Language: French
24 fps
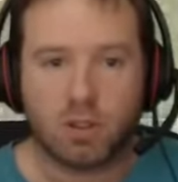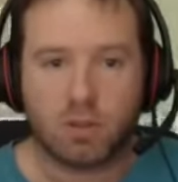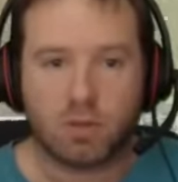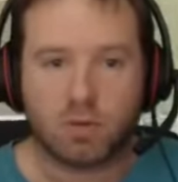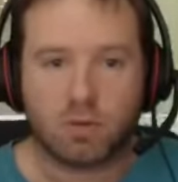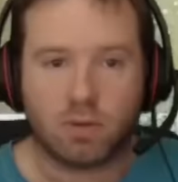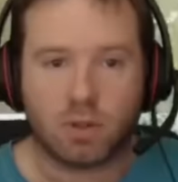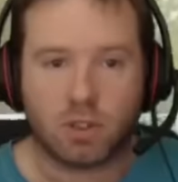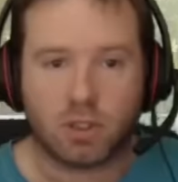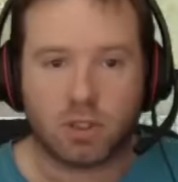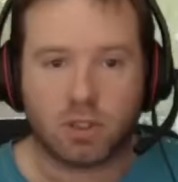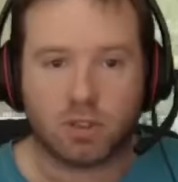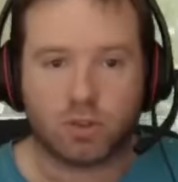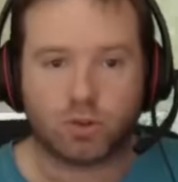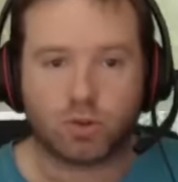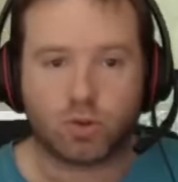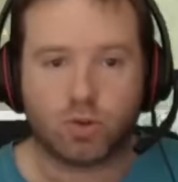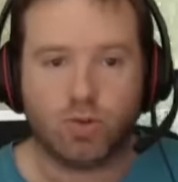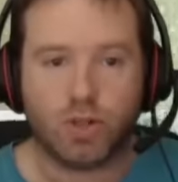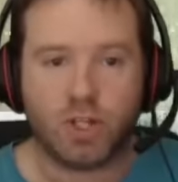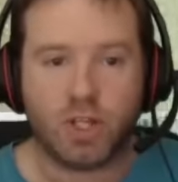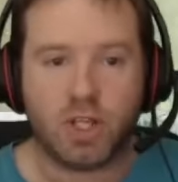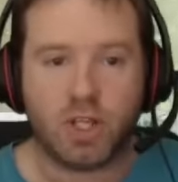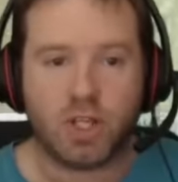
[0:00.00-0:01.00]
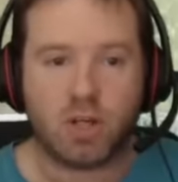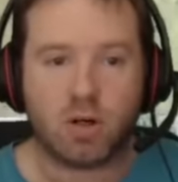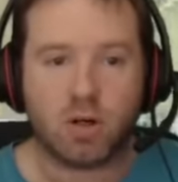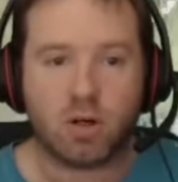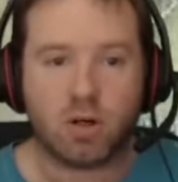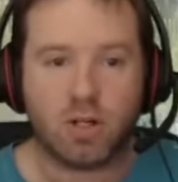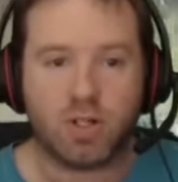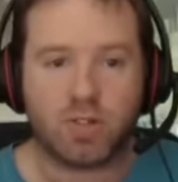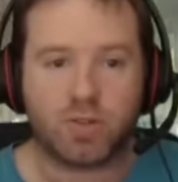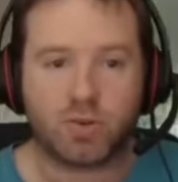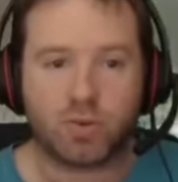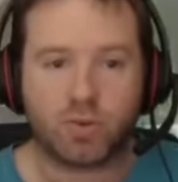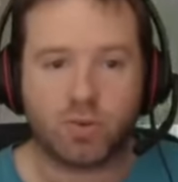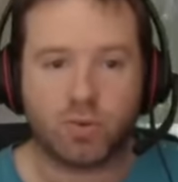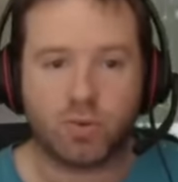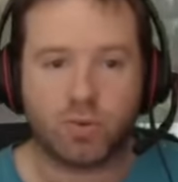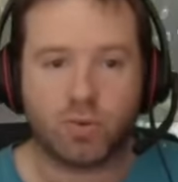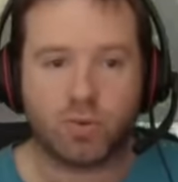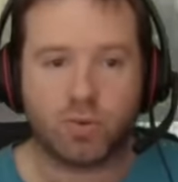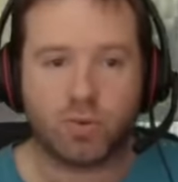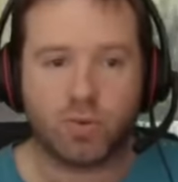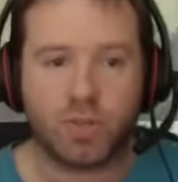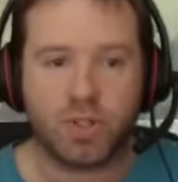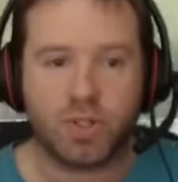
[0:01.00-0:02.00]
Voilà, je trouve les décors, ils
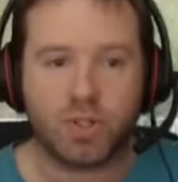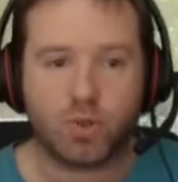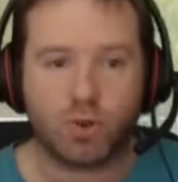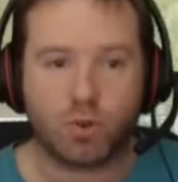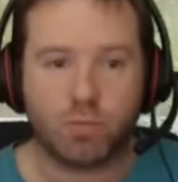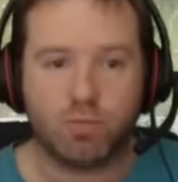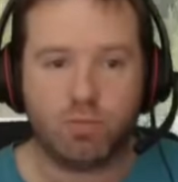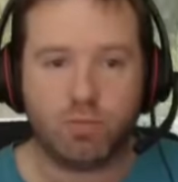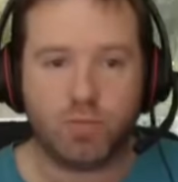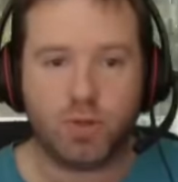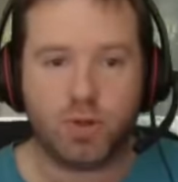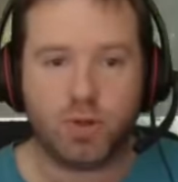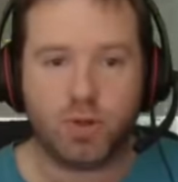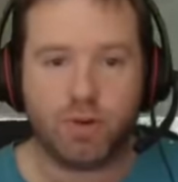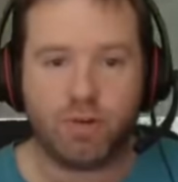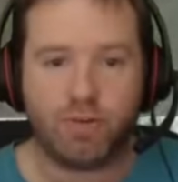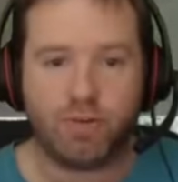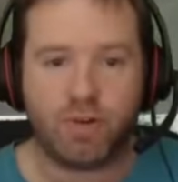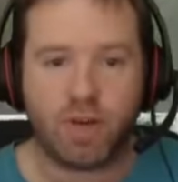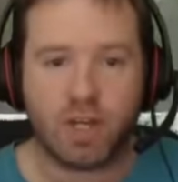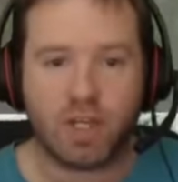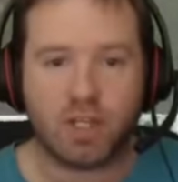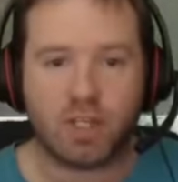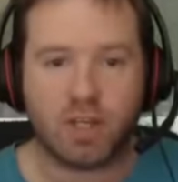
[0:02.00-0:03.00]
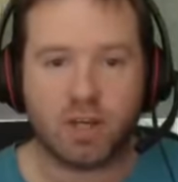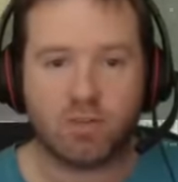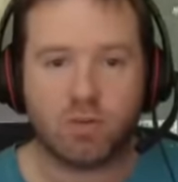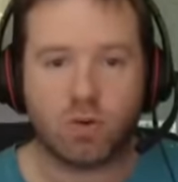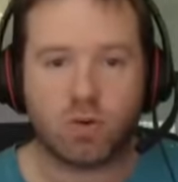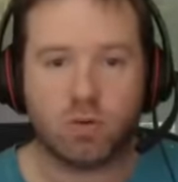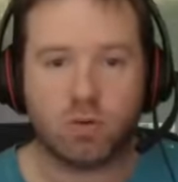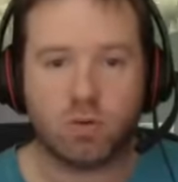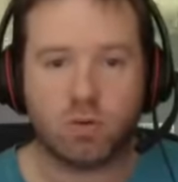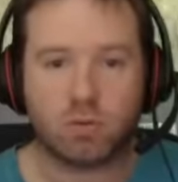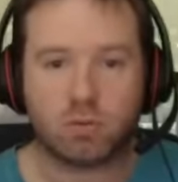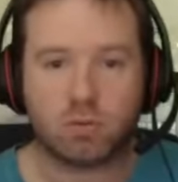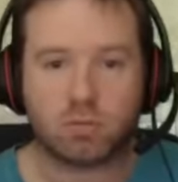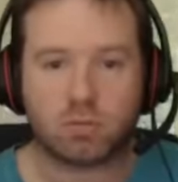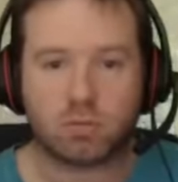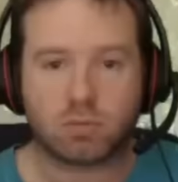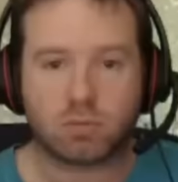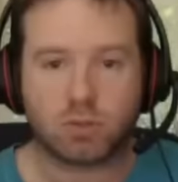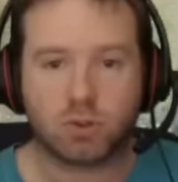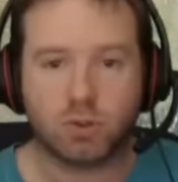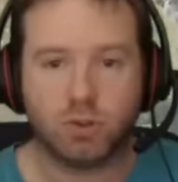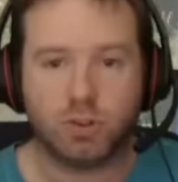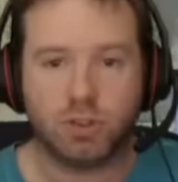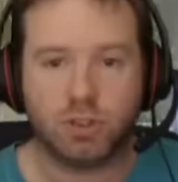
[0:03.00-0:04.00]
sont, ils sont mieux faits qu'avant
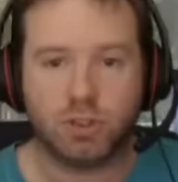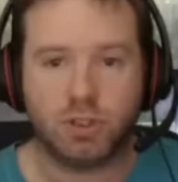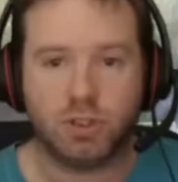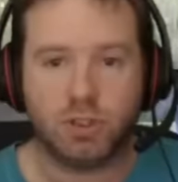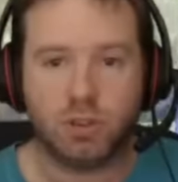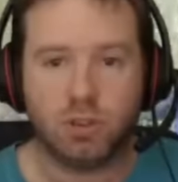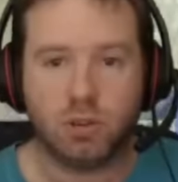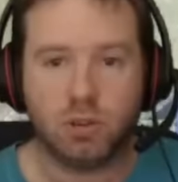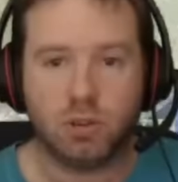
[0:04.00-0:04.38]
aussi.